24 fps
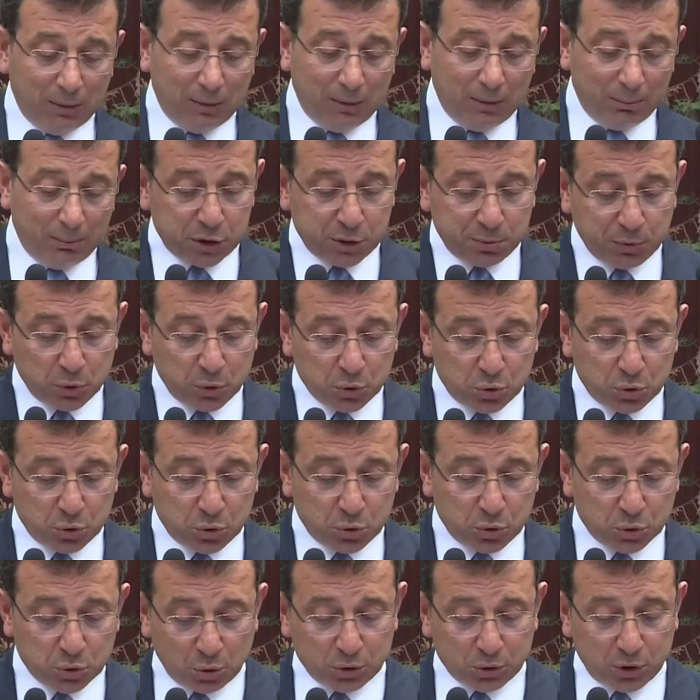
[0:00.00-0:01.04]

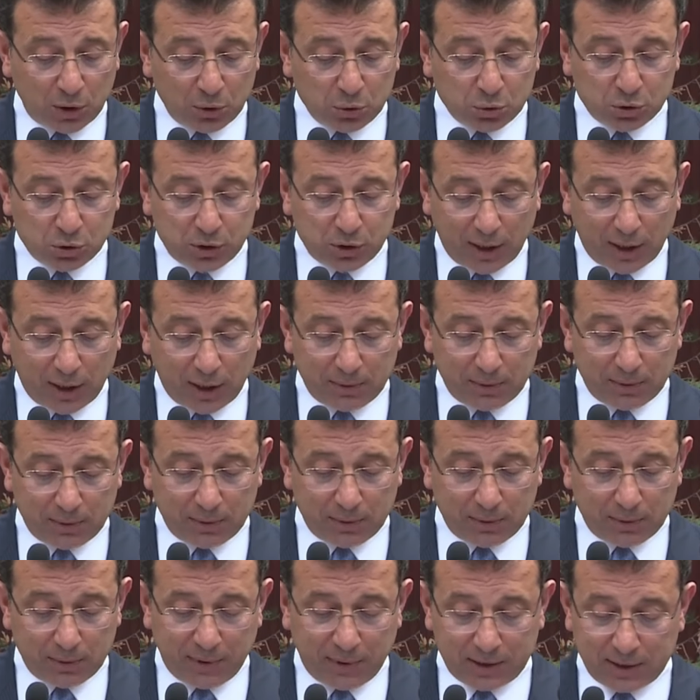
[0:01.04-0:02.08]
5393 sayılı
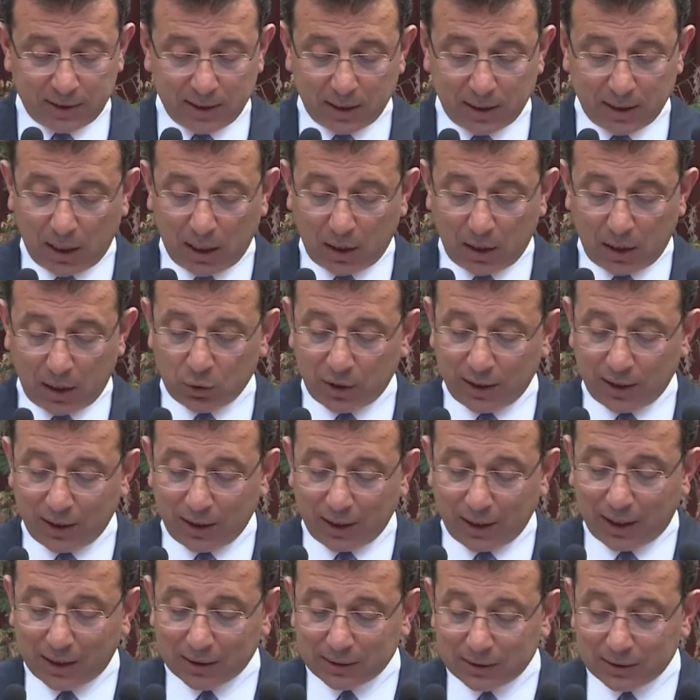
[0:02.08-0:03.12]
belediye kanununda
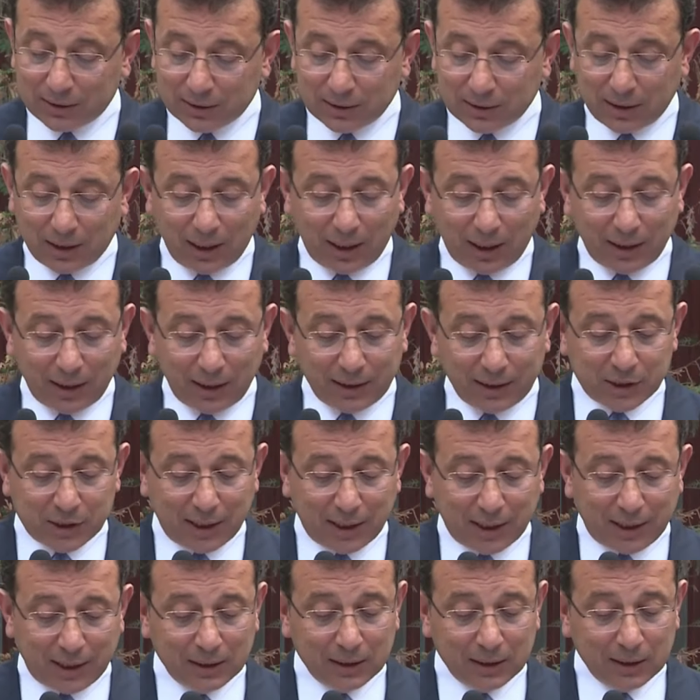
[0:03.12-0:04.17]
yer aldığından
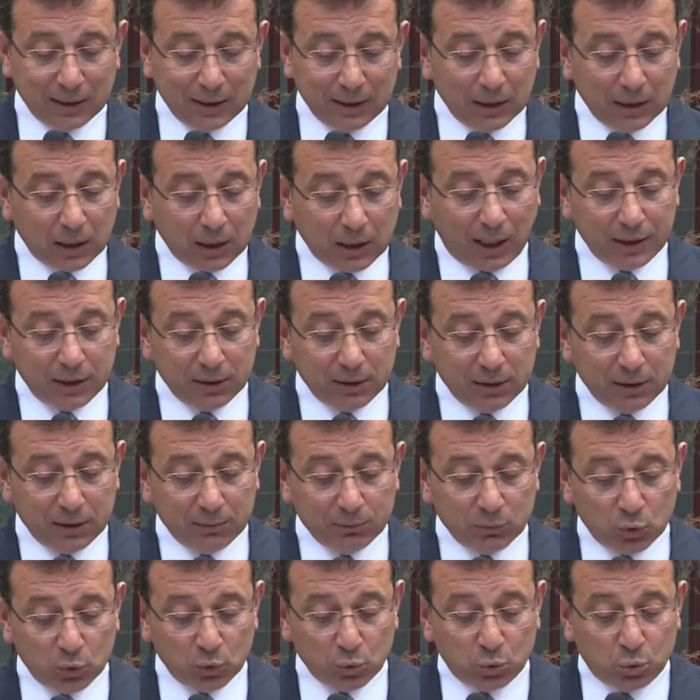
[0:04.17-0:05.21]
ayrıca
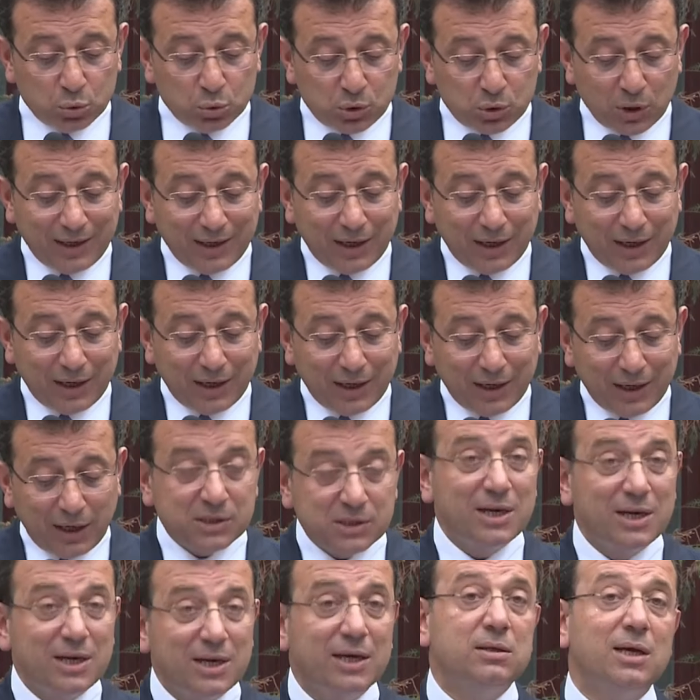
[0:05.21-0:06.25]
kayyım
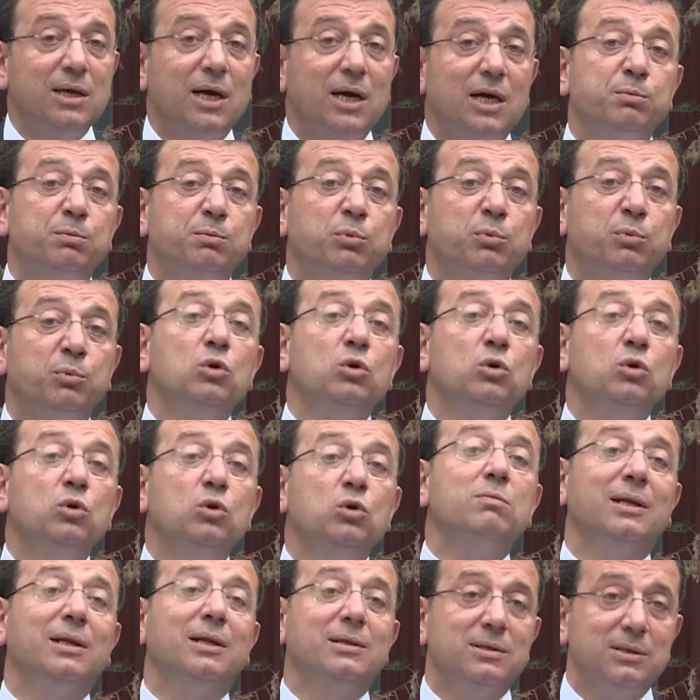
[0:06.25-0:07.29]
düzenlemesine ihtiyaç
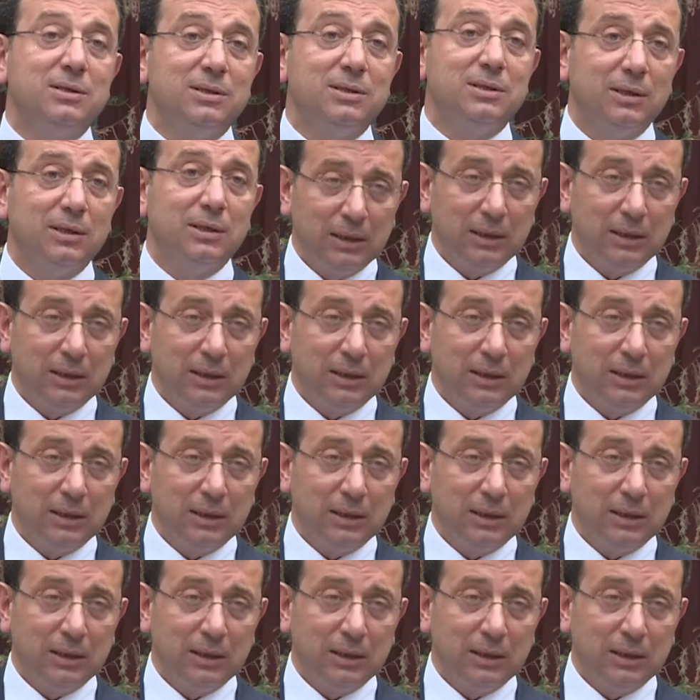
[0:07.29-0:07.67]
bulunmadığını